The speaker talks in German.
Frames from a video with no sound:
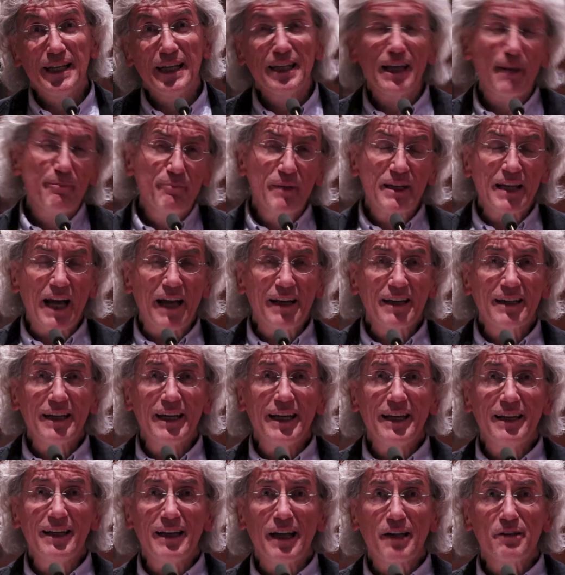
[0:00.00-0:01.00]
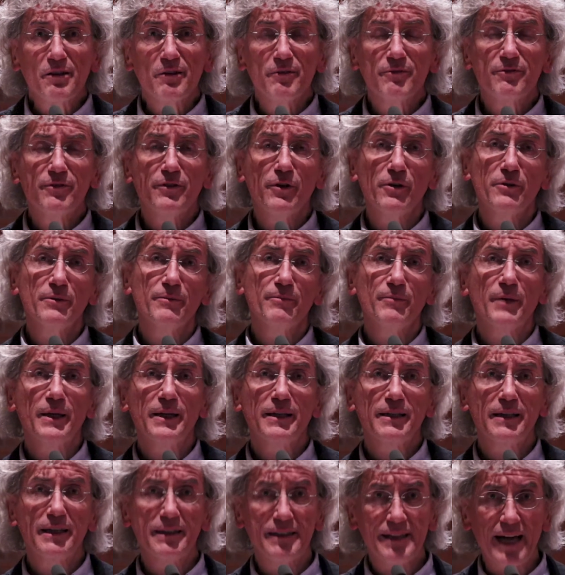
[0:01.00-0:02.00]
Ich habe mich anregen lassen von
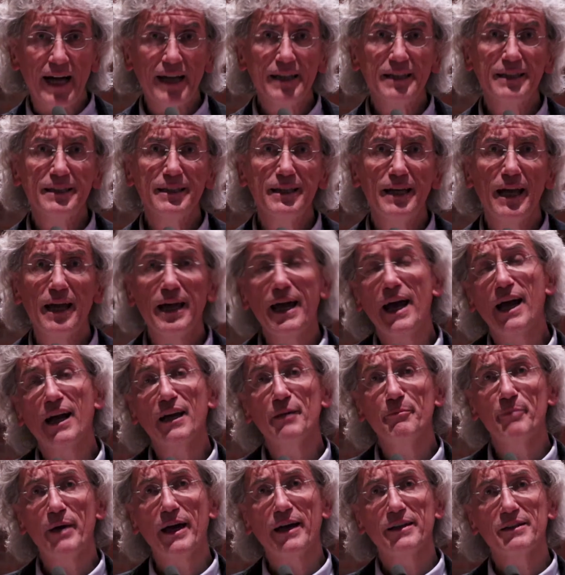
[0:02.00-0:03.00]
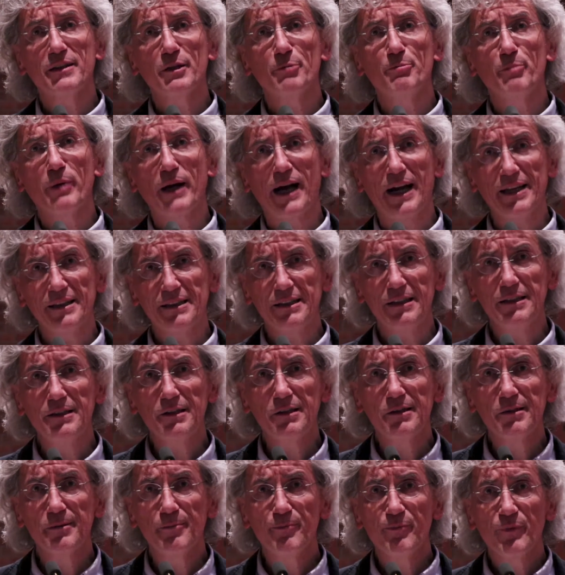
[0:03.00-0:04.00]
Gedanken Heribert
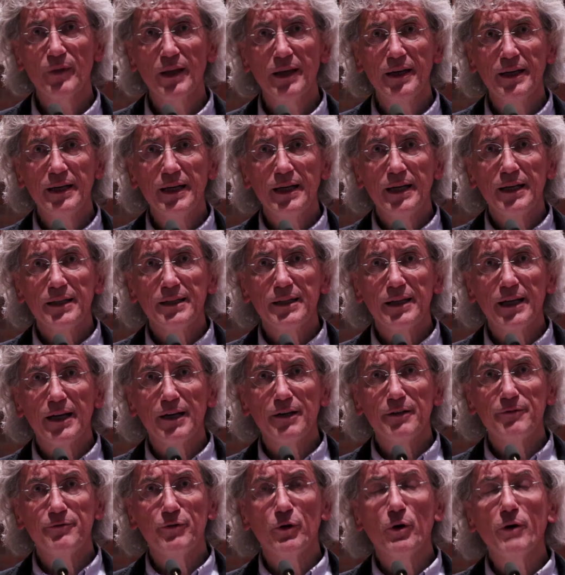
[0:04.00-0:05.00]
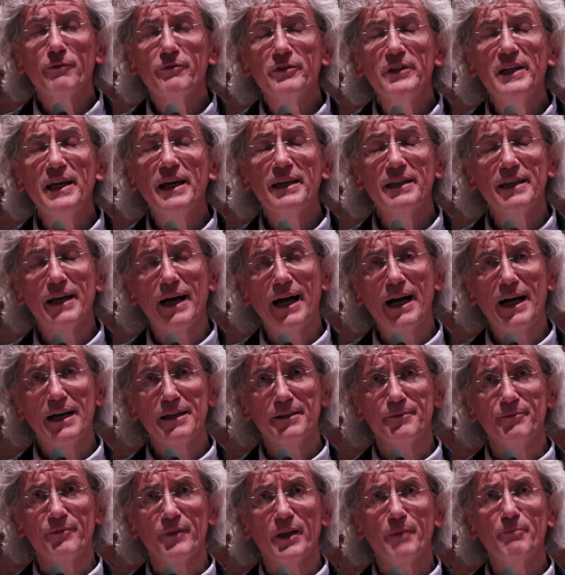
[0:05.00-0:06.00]
Brandtels, der vor vier
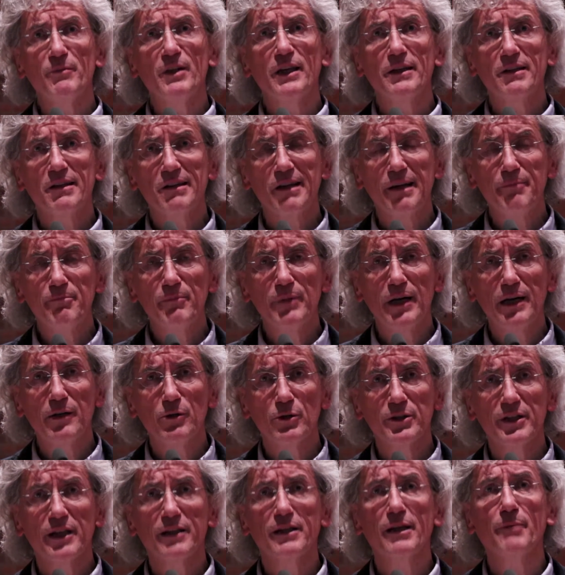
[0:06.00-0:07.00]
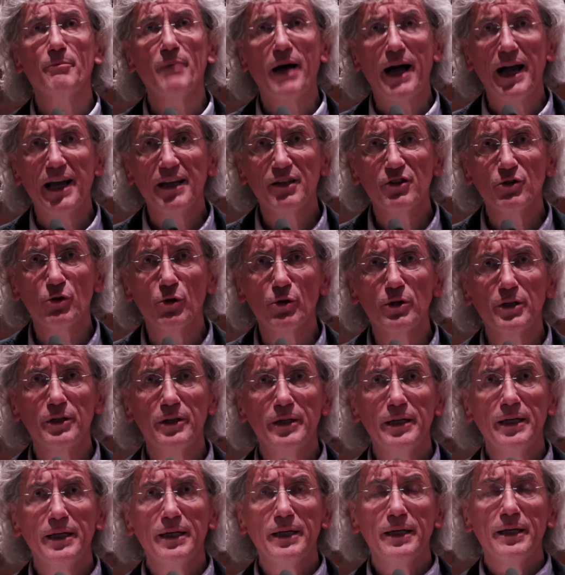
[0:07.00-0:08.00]
Jahren im Dezember unter dem
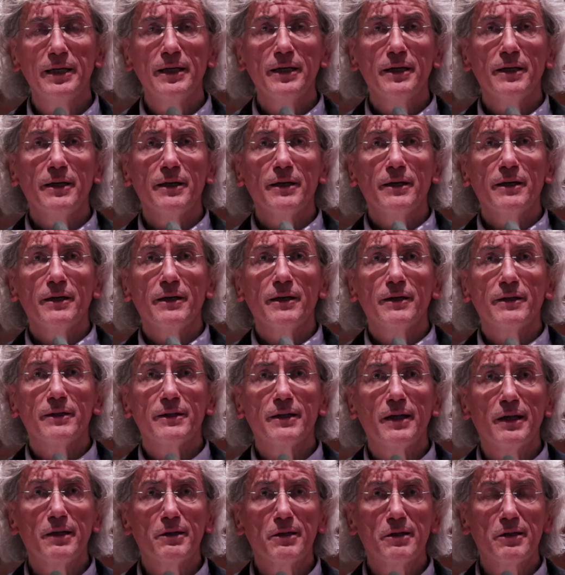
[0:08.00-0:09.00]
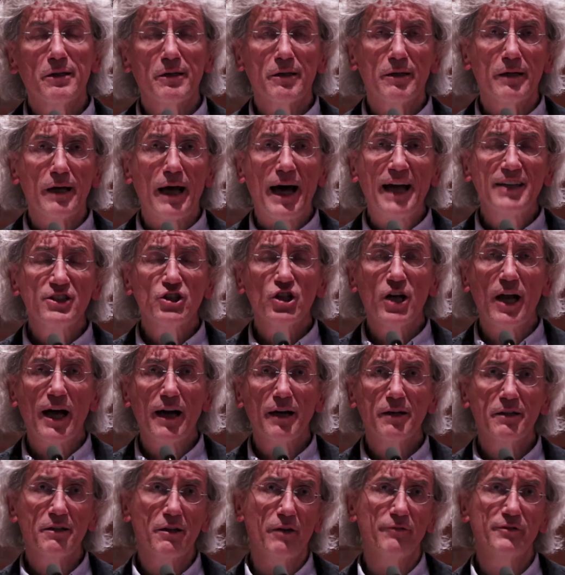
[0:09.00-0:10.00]
Eindruck des
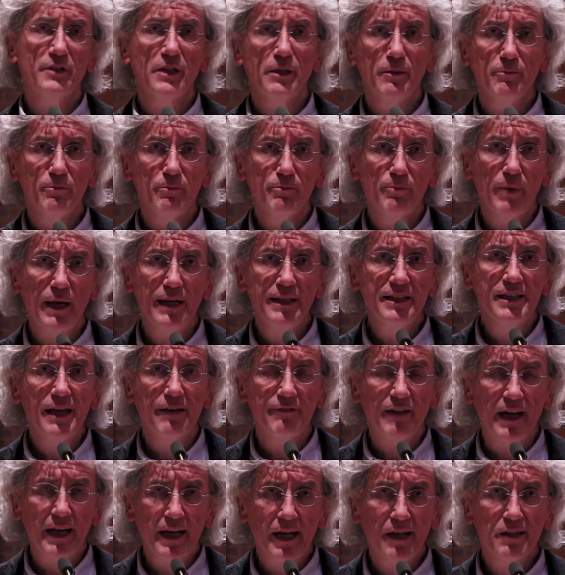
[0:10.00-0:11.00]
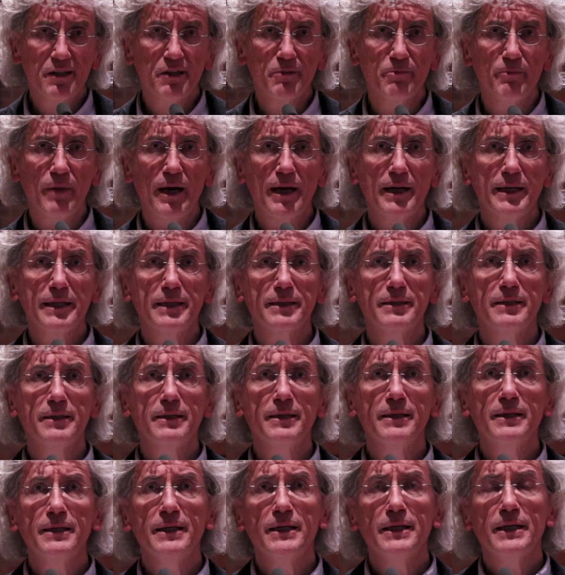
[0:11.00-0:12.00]
Anschlages auf dem Berliner
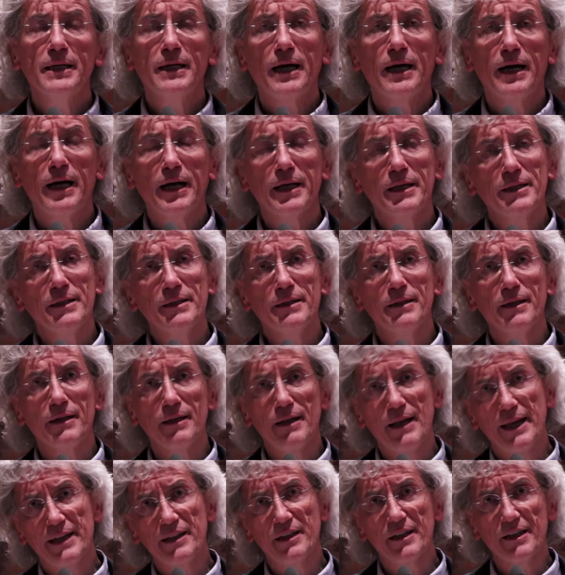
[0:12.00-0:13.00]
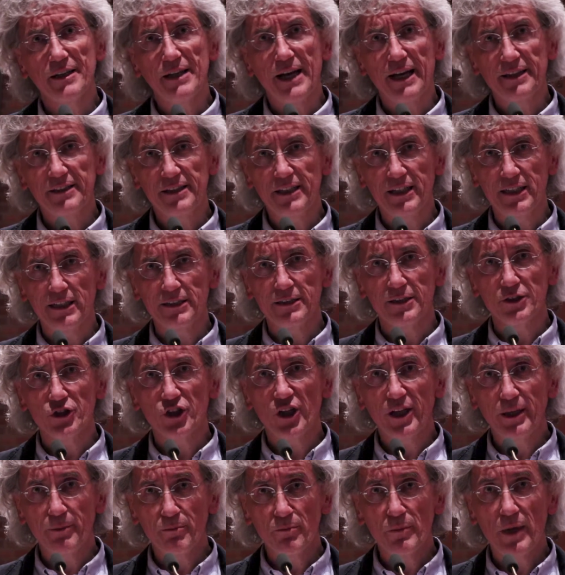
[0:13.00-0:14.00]
Weihnachtsmarkt einen längeren Artikel
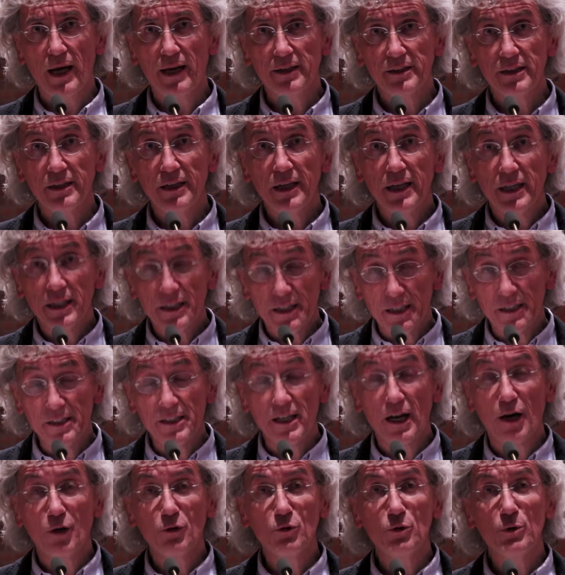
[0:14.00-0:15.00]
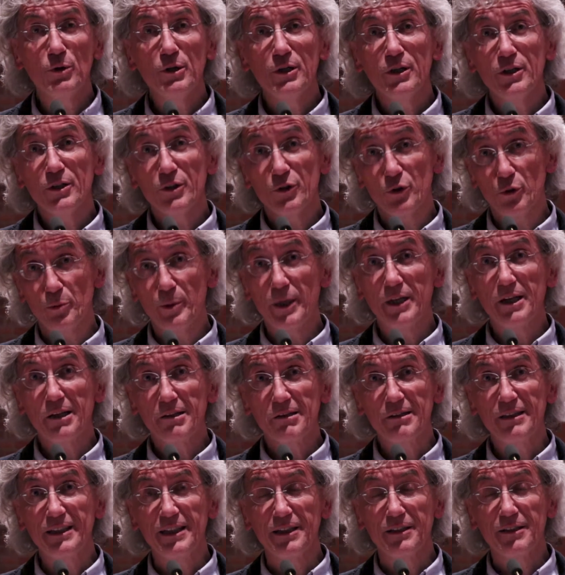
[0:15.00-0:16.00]
geschrieben hat, genau über
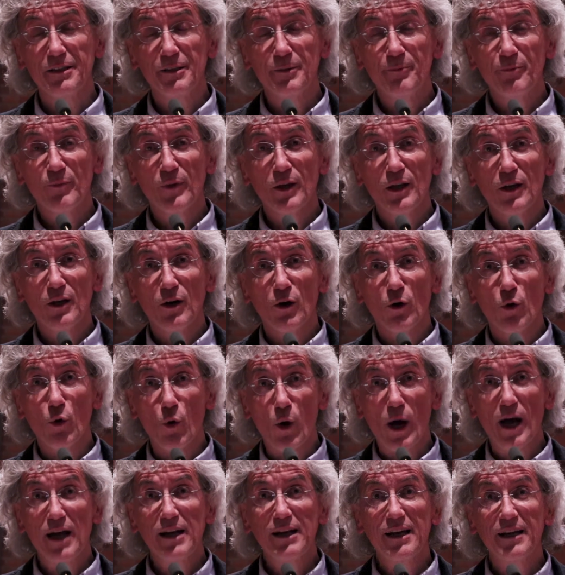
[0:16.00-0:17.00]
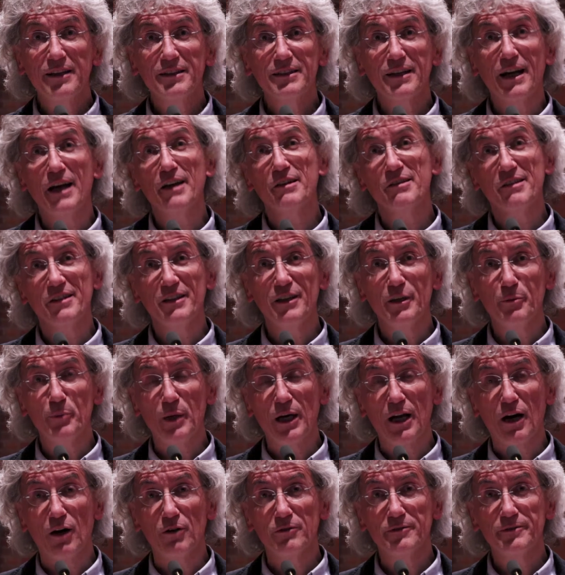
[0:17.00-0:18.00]
das Lied O Heiland reißt die
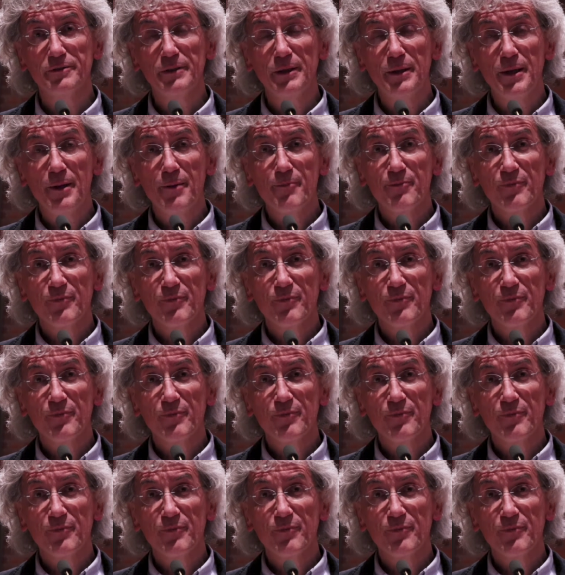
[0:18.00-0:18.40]
Himmel auf.